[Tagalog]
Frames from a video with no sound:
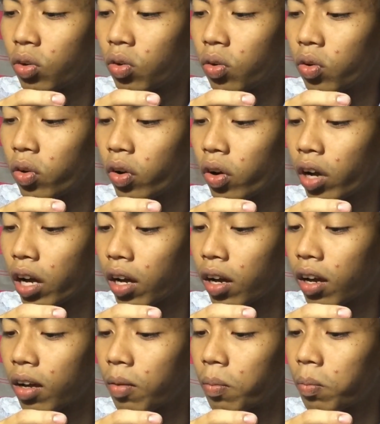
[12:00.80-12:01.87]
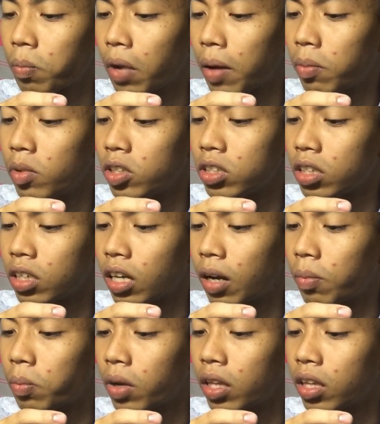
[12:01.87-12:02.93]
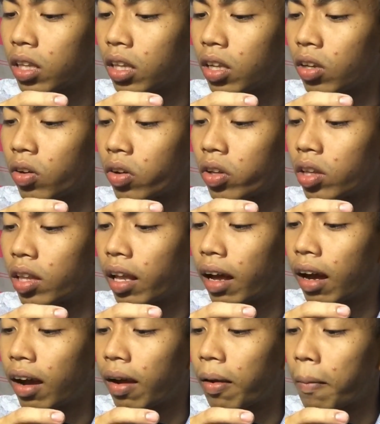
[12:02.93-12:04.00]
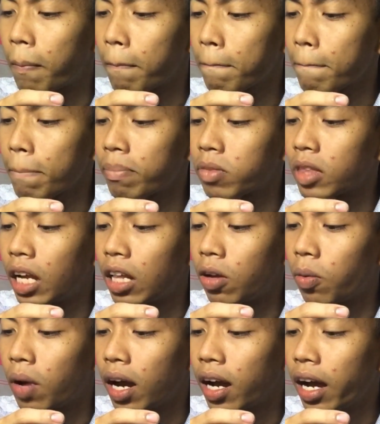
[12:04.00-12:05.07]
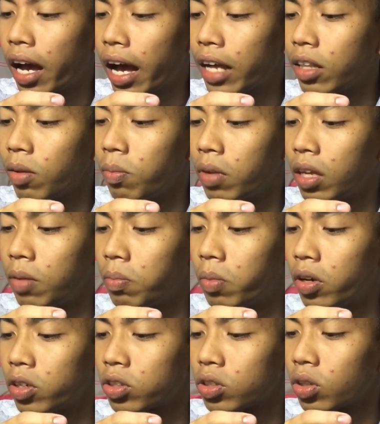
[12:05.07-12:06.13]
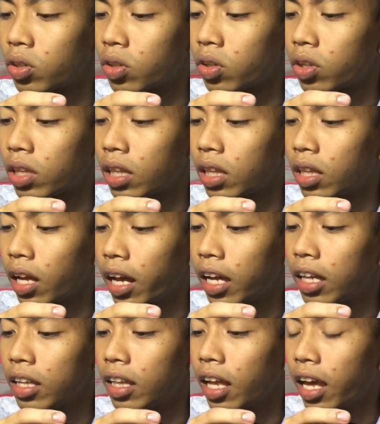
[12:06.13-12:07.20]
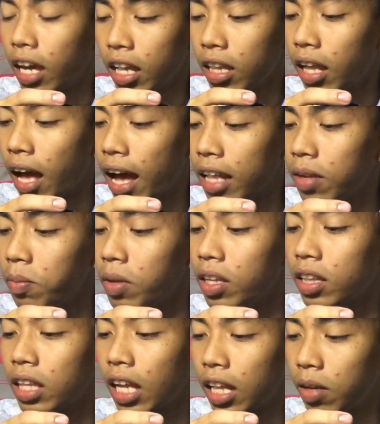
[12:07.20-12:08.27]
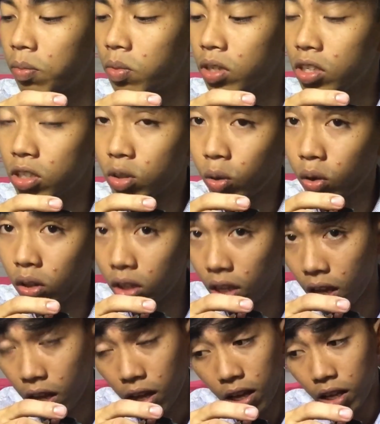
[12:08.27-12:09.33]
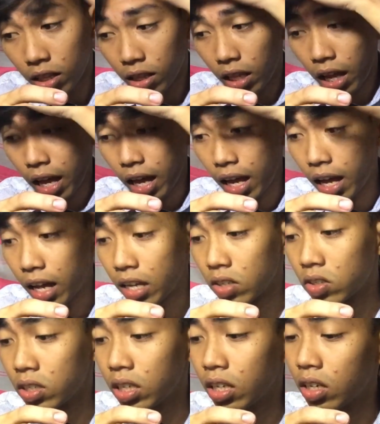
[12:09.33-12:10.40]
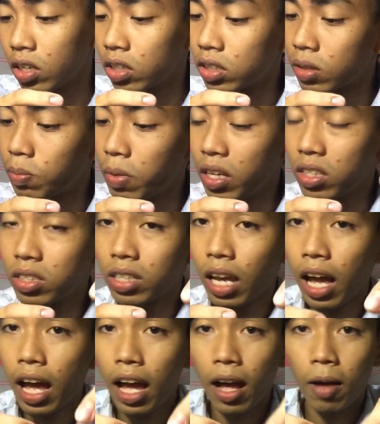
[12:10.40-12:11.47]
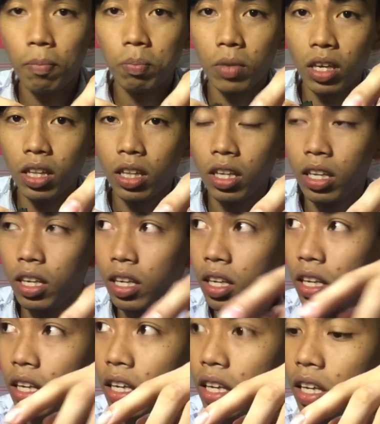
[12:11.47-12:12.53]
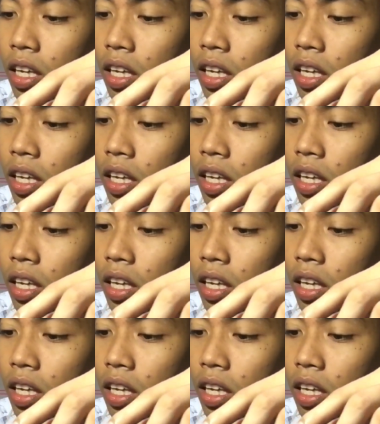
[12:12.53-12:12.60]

yung publishing company na yon ng dalawang anime version ay an anime television na series based sa mini